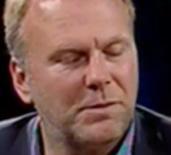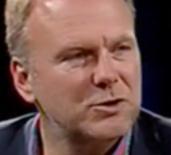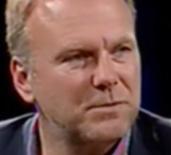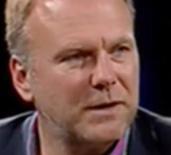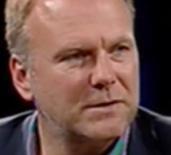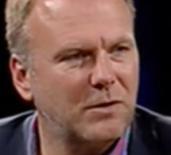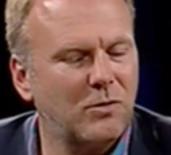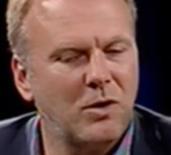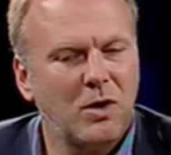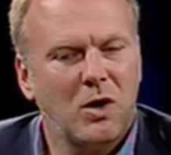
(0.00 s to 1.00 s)
Bad
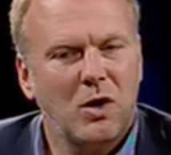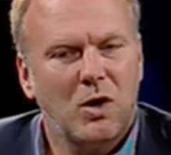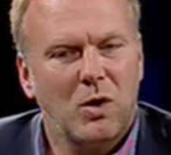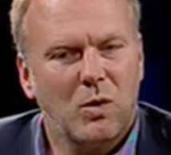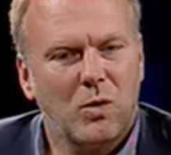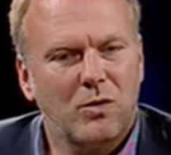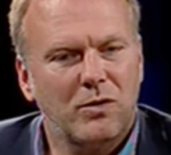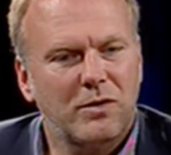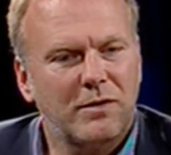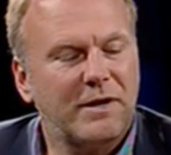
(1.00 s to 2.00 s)
Schwartau
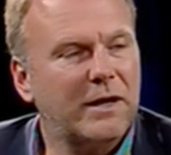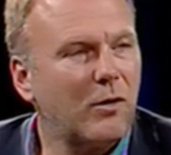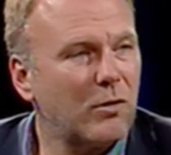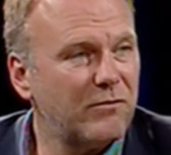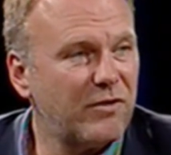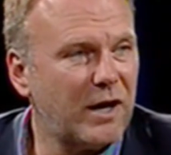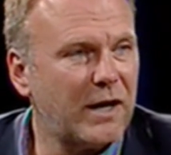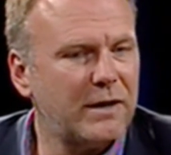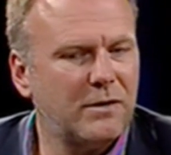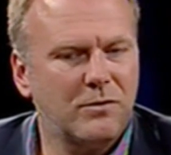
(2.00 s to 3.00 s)
und äh, war da auch im
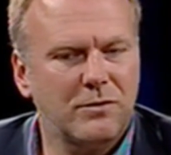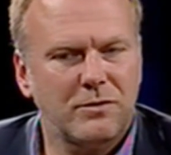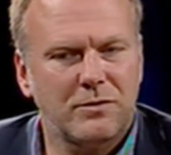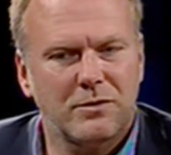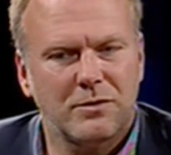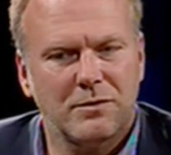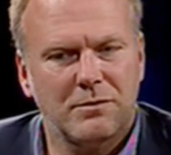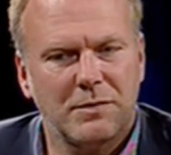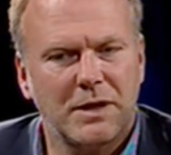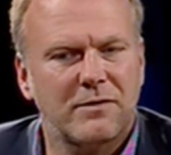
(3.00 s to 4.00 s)
Verein. Und äh,
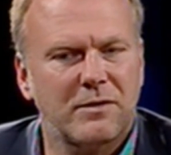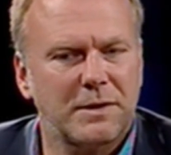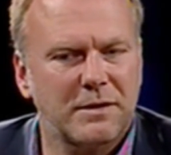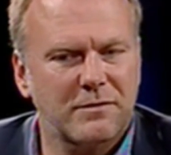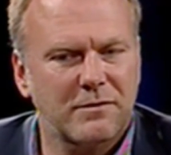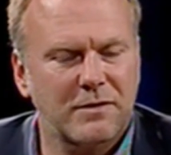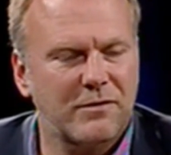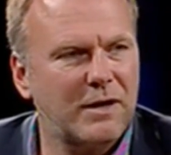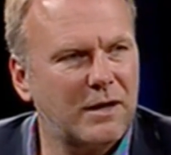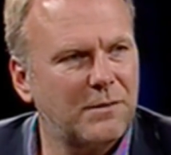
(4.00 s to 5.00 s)
mir hat das aber das
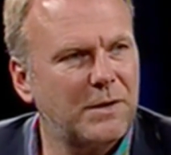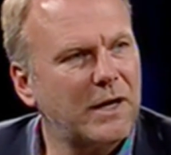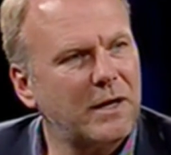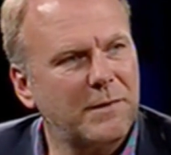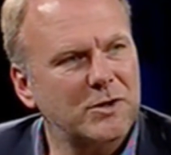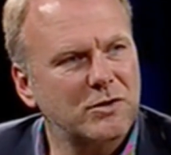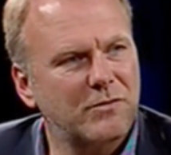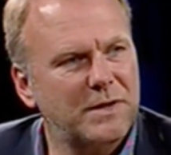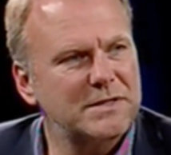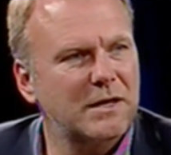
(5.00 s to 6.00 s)
Gesellige mit einer
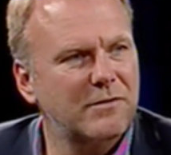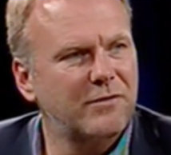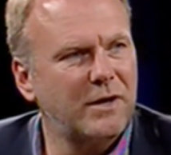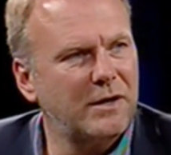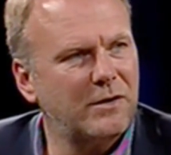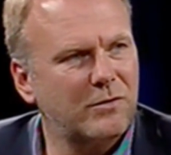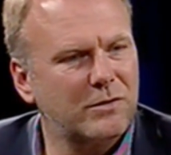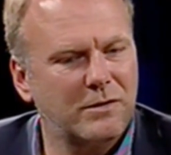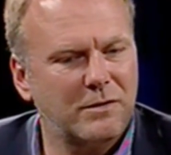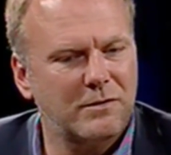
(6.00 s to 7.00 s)
Mannschaft besser gefallen, auch
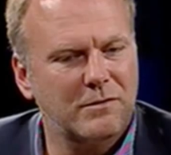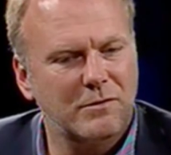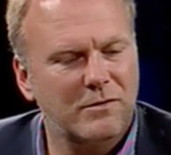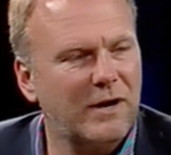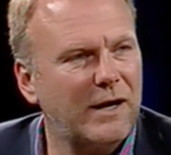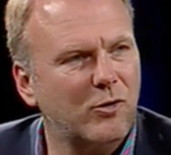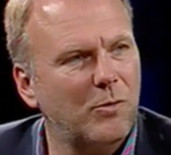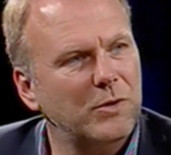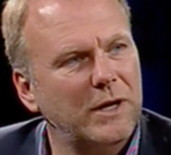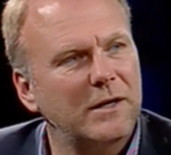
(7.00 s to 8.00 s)
die sozialen
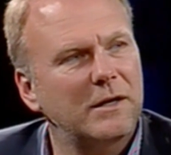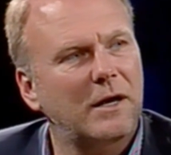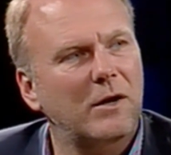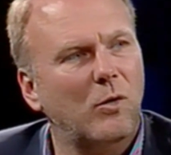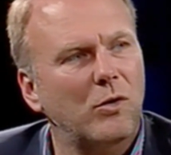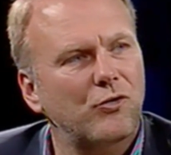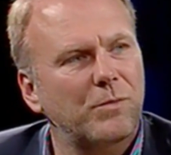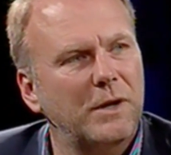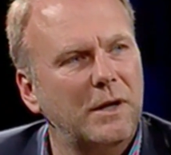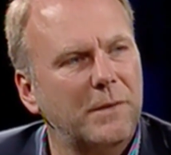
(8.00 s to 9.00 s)
Komponenten, die da eine Rolle
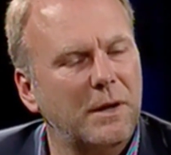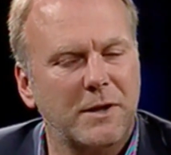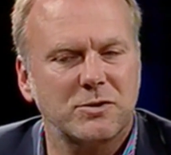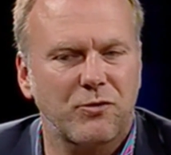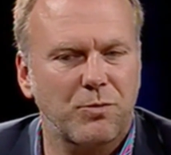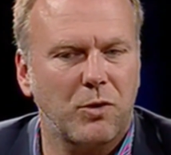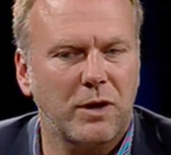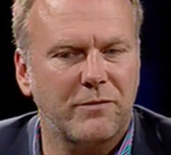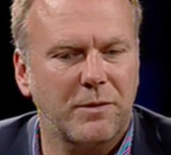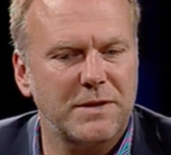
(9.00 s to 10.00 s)
spielen, hat mir der Mannschaftssport
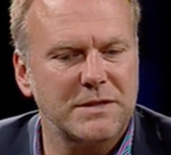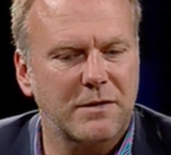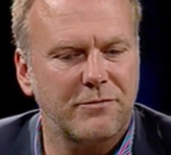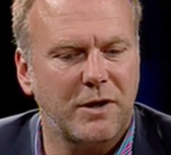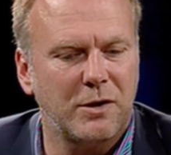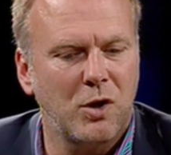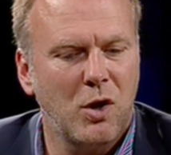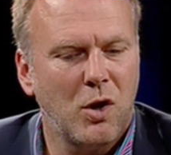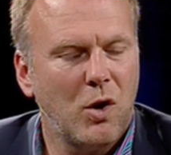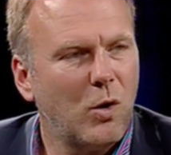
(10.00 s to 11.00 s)
einfach besser gefallen.
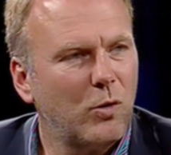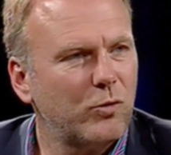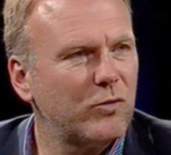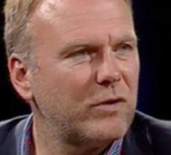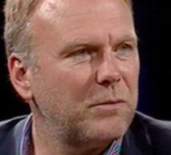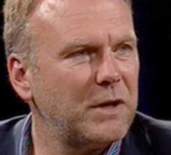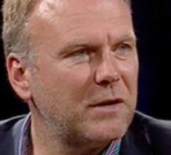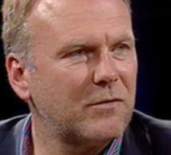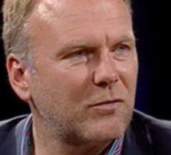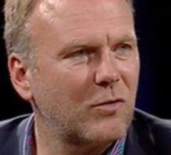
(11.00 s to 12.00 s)
Und so ist eben nicht
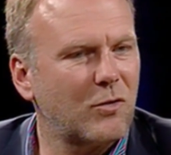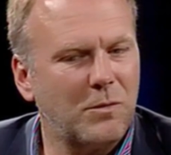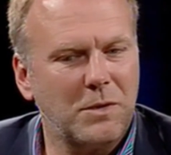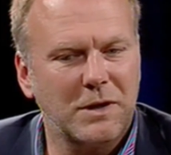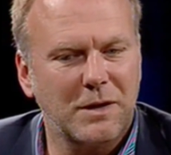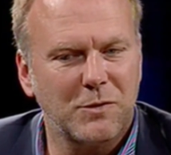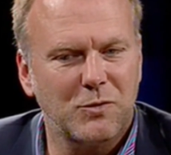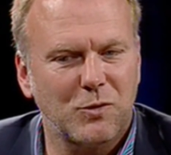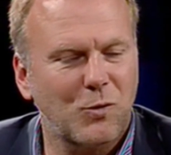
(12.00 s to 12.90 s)
dazu gekommen. Aber ich habe natürlich